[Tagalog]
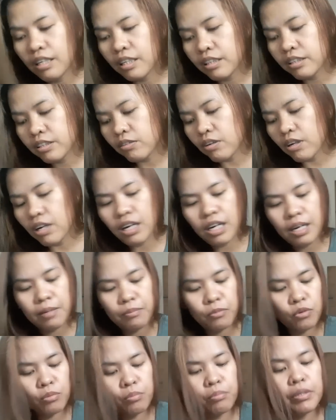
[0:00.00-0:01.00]
Hindi ko lang alam
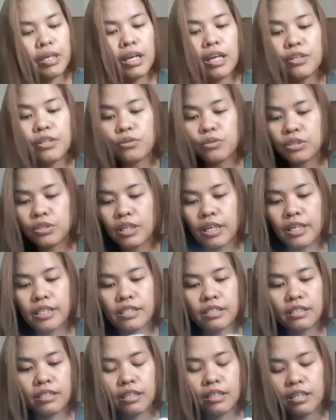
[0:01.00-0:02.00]
kung ilan yung
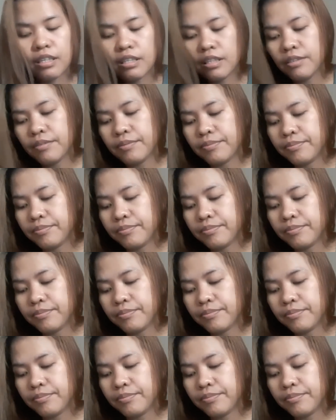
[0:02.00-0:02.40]
size niya.